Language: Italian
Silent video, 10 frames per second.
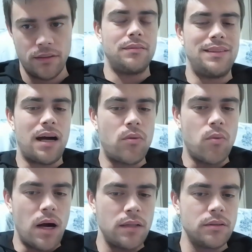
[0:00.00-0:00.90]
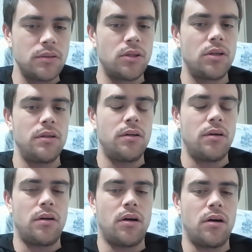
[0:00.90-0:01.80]
Da quando
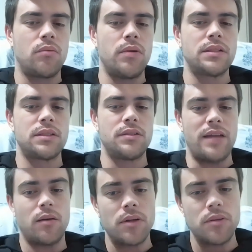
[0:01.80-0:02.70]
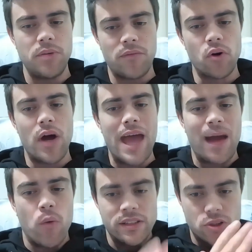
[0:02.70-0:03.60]
ho questo, cioè da quando il mio lavoro
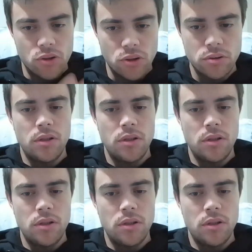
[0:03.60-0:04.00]
è questo,